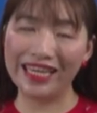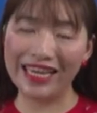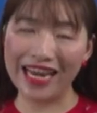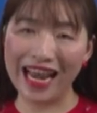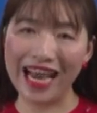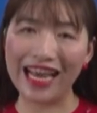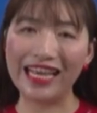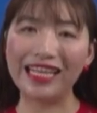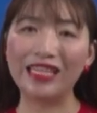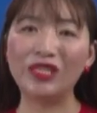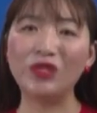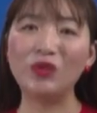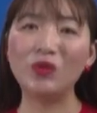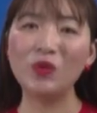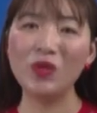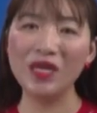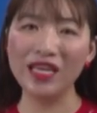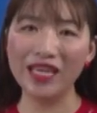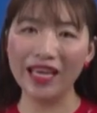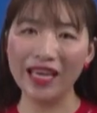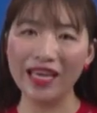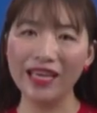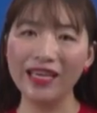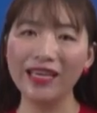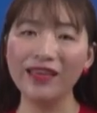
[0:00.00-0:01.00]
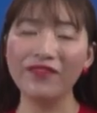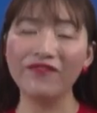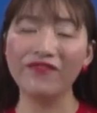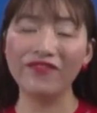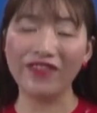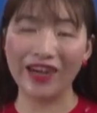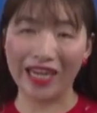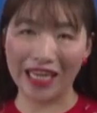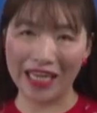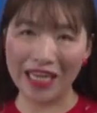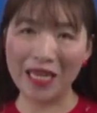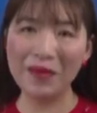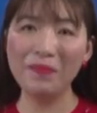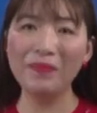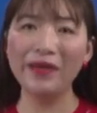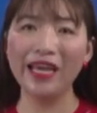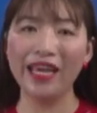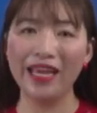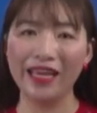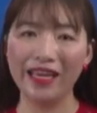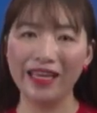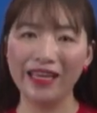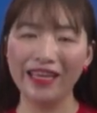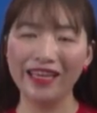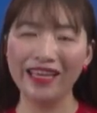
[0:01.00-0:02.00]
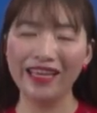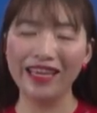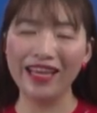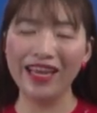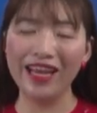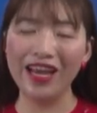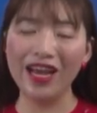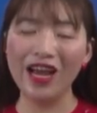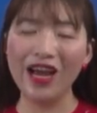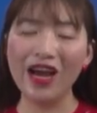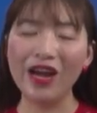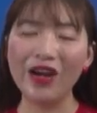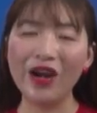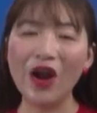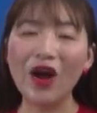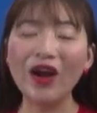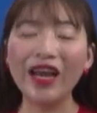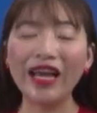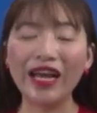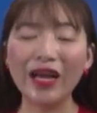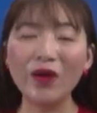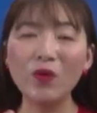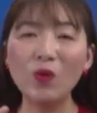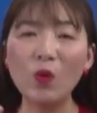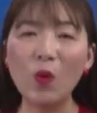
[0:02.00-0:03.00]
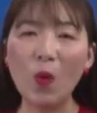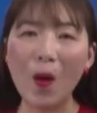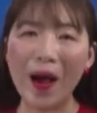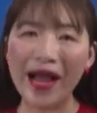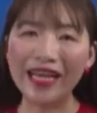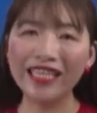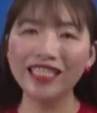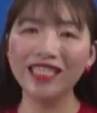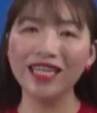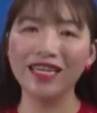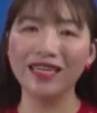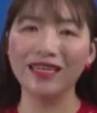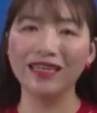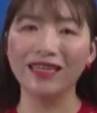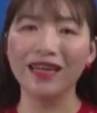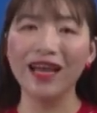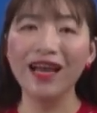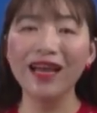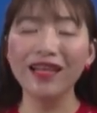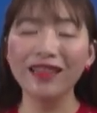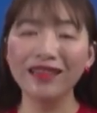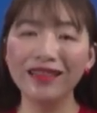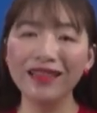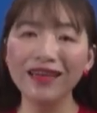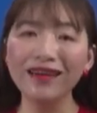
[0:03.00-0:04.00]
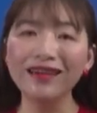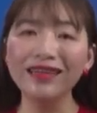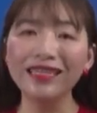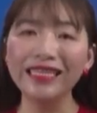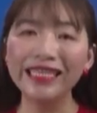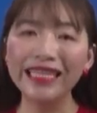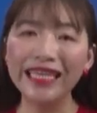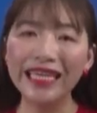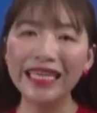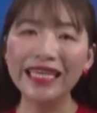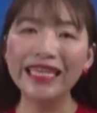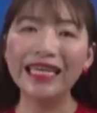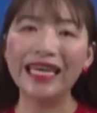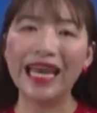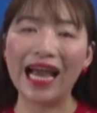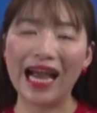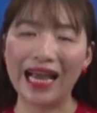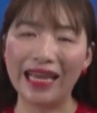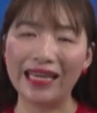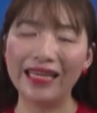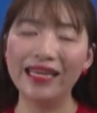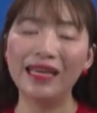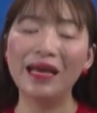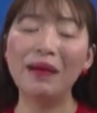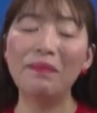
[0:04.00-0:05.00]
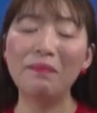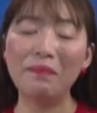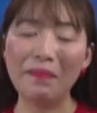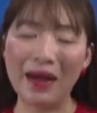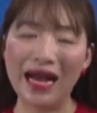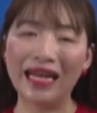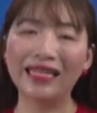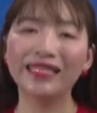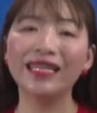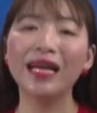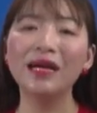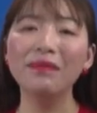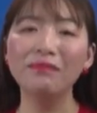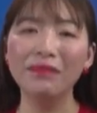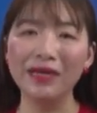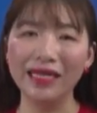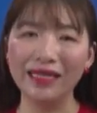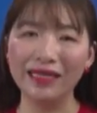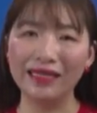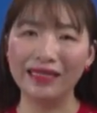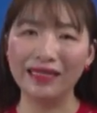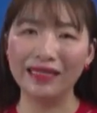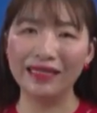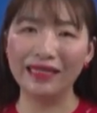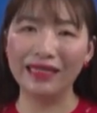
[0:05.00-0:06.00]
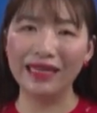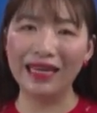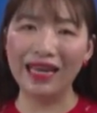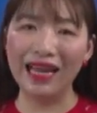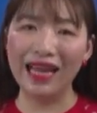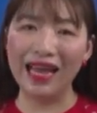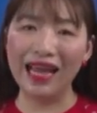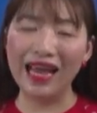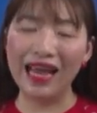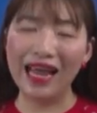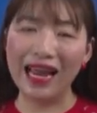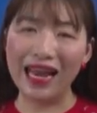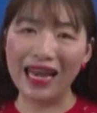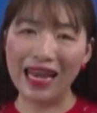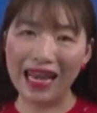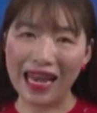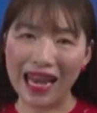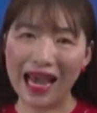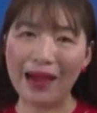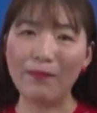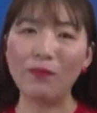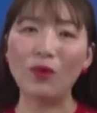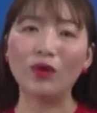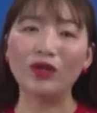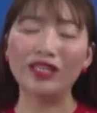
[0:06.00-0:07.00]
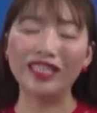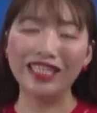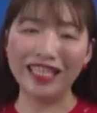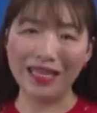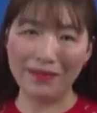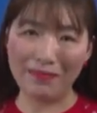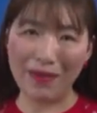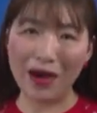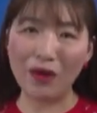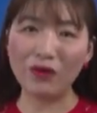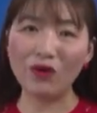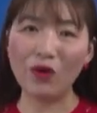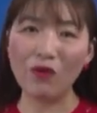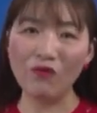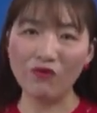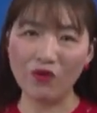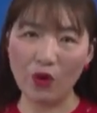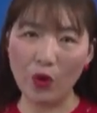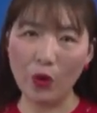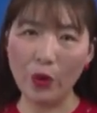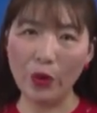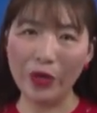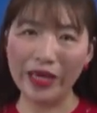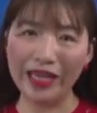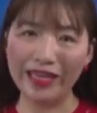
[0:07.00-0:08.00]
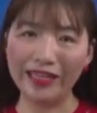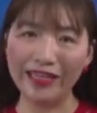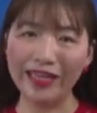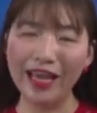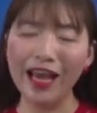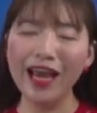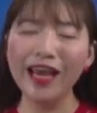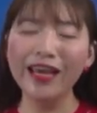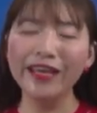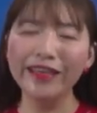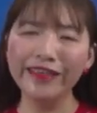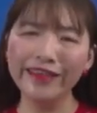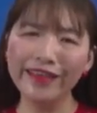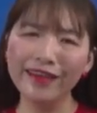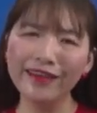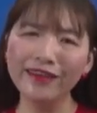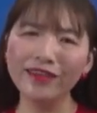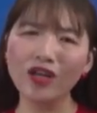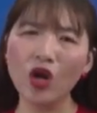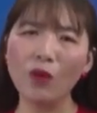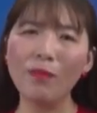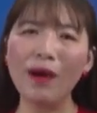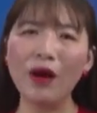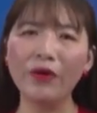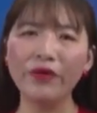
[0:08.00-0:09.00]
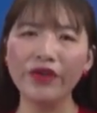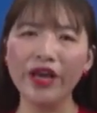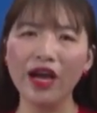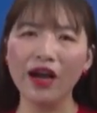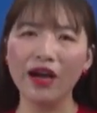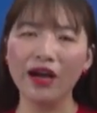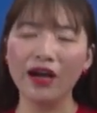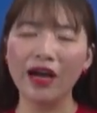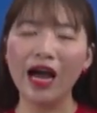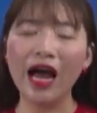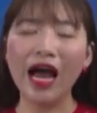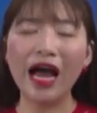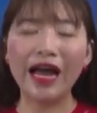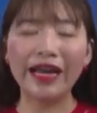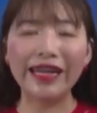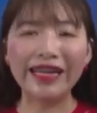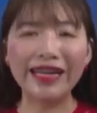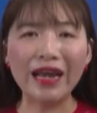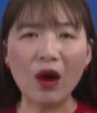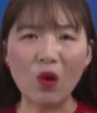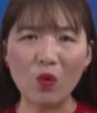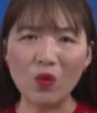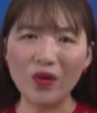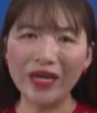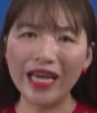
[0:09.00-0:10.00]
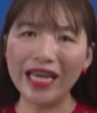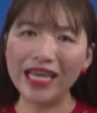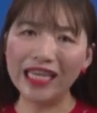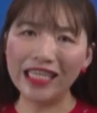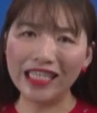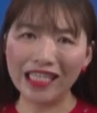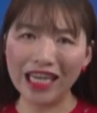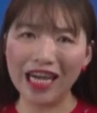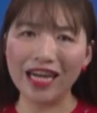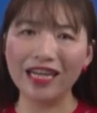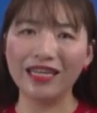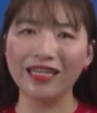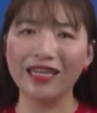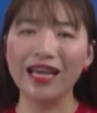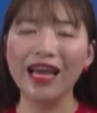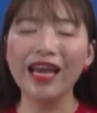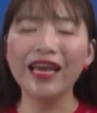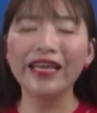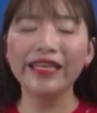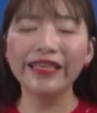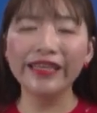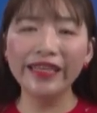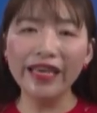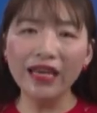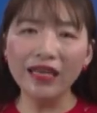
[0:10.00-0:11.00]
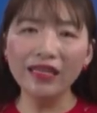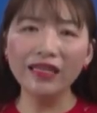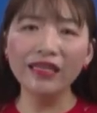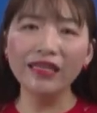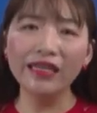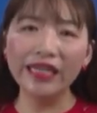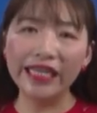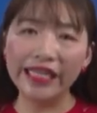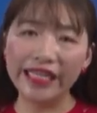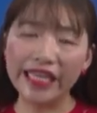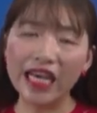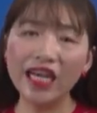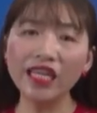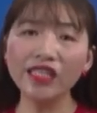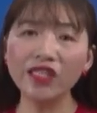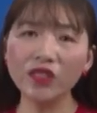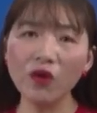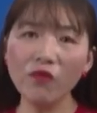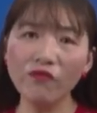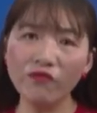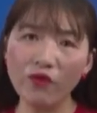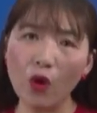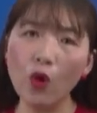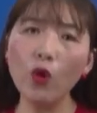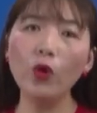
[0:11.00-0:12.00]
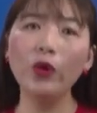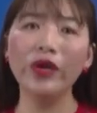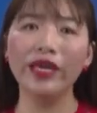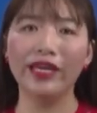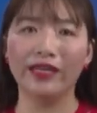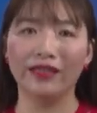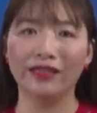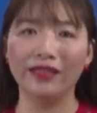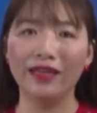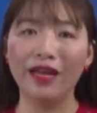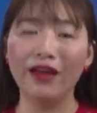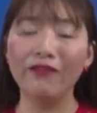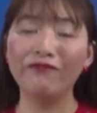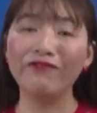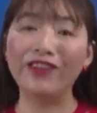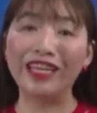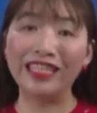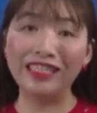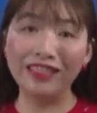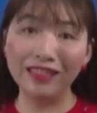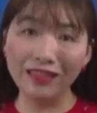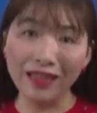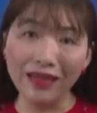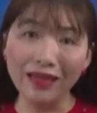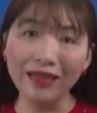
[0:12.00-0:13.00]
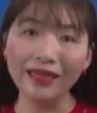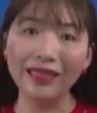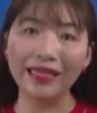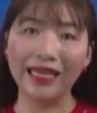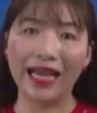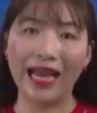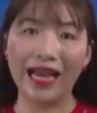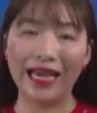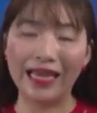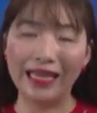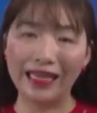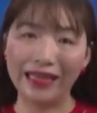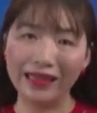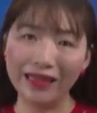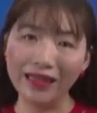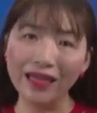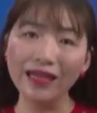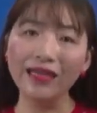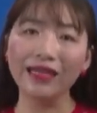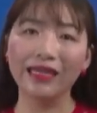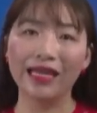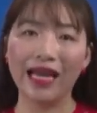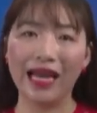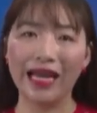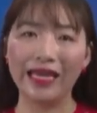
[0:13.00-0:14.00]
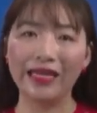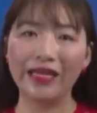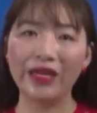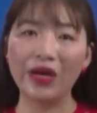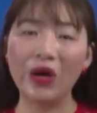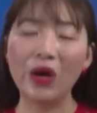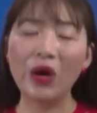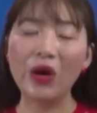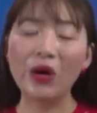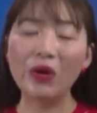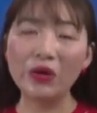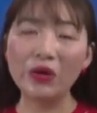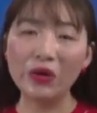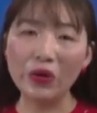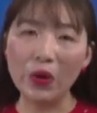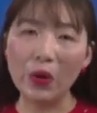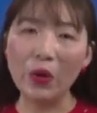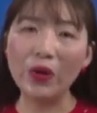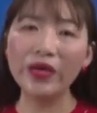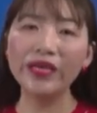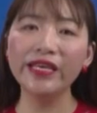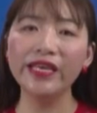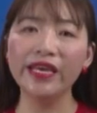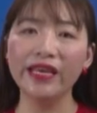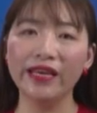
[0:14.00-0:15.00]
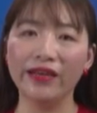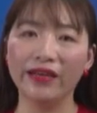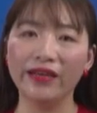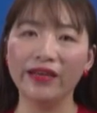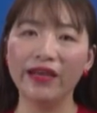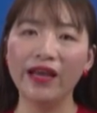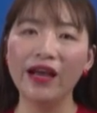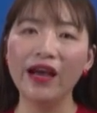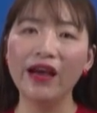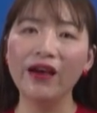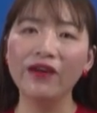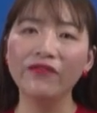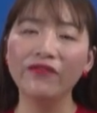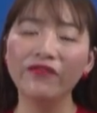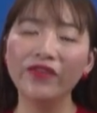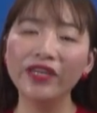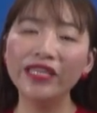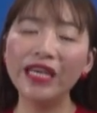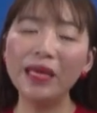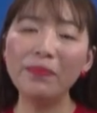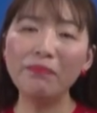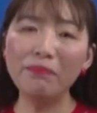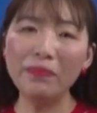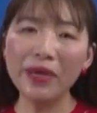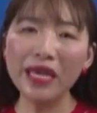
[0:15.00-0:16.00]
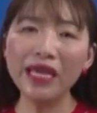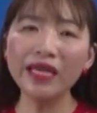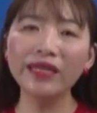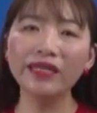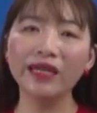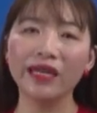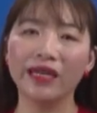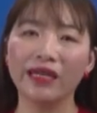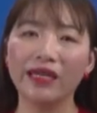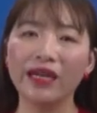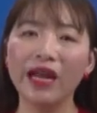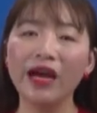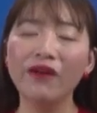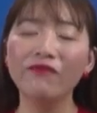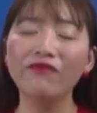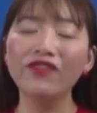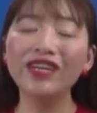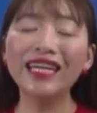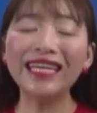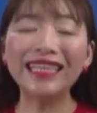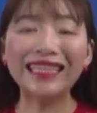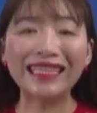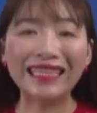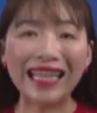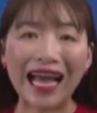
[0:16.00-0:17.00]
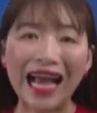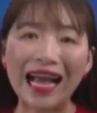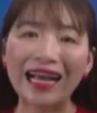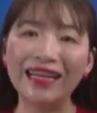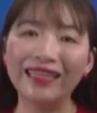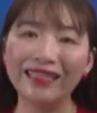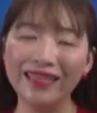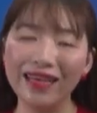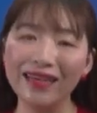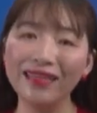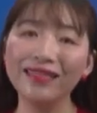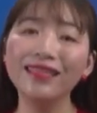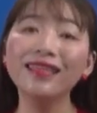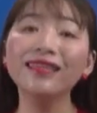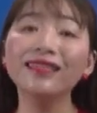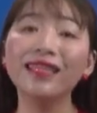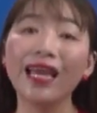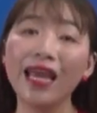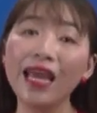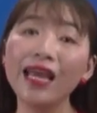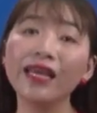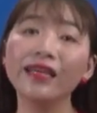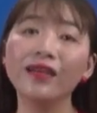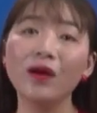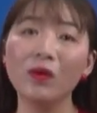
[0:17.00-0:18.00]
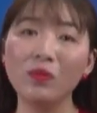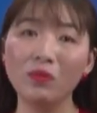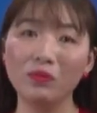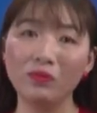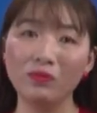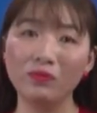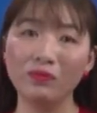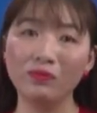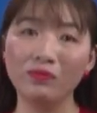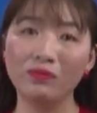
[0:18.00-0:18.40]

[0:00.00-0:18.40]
đầy suy nghĩ và nghiêm nghị. Đó là cái quá trình tự nhìn lại bản thân mình là một người bao công phố huyện, nhưng có bao giờ Đậu nghĩ rằng những người dân trong phố huyện phải từng ngày từng ngày đối diện với cái bi kịch, với cái tàn nhẫn như thế hay không?